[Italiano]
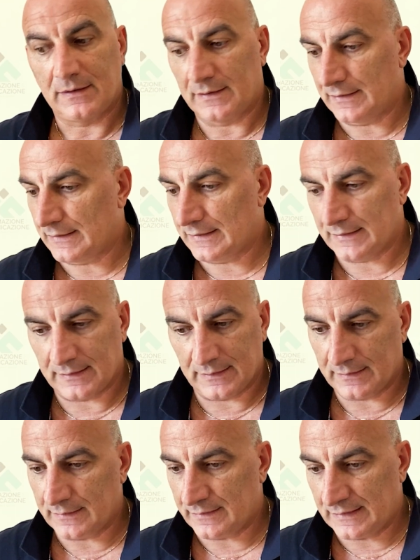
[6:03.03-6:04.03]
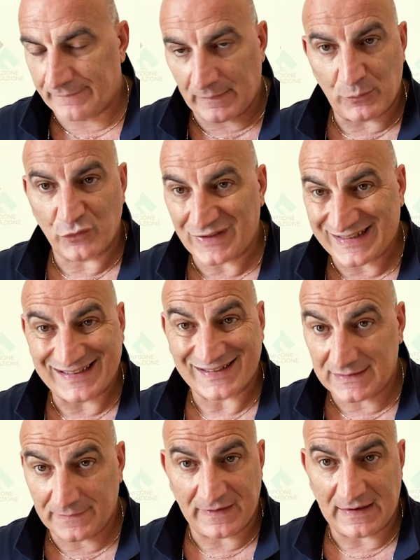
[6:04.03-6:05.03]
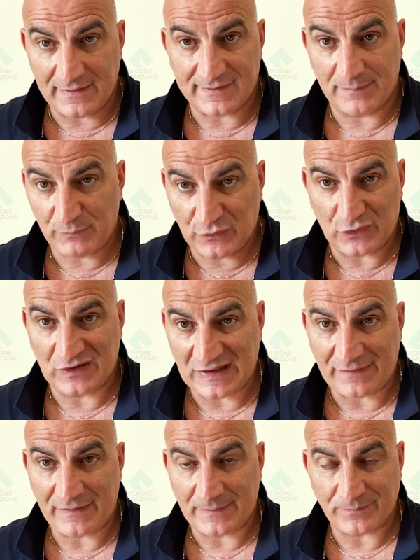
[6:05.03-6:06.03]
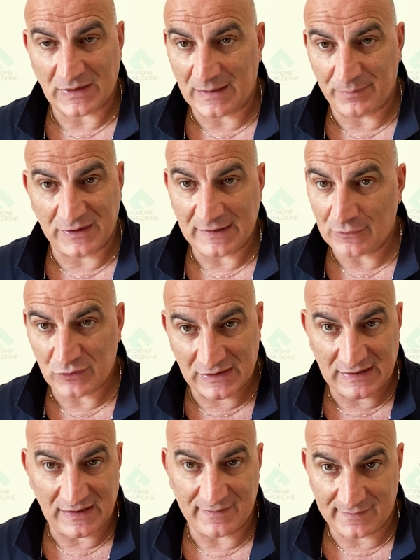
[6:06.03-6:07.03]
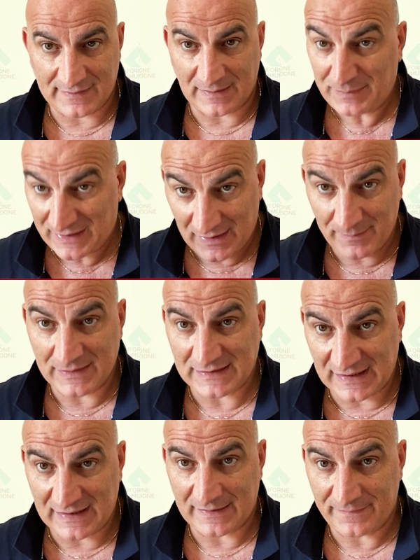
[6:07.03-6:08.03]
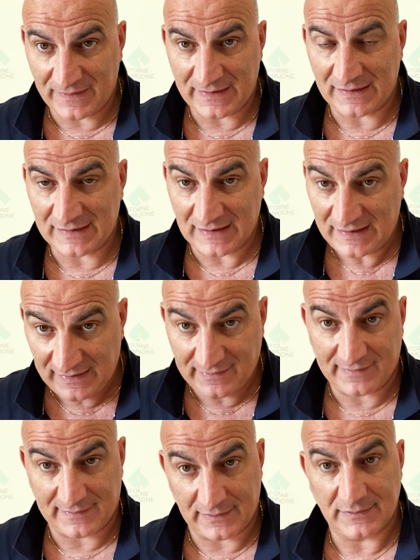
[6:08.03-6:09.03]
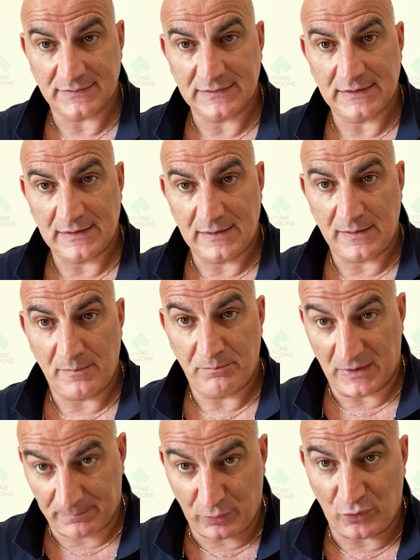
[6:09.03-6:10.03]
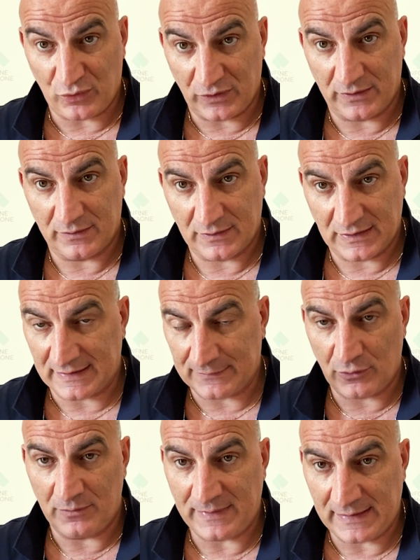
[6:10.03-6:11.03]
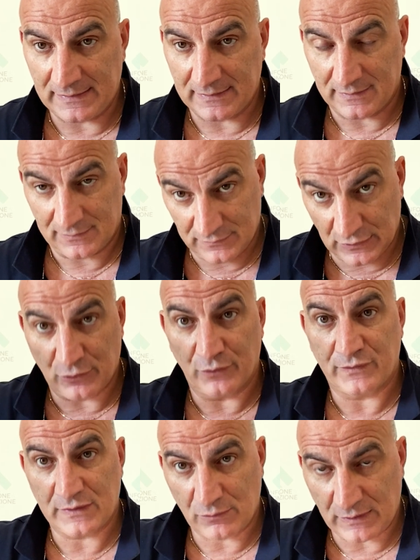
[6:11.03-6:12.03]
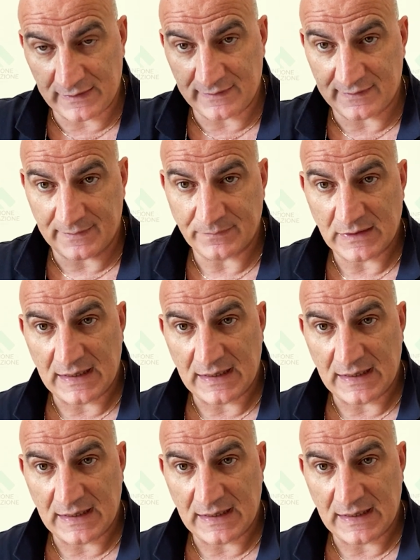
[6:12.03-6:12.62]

eh, le famose carte false, bisognava aprire un'inchiesta parlamentare, fare chiarezza, per poi gradualmente, di conseguenza,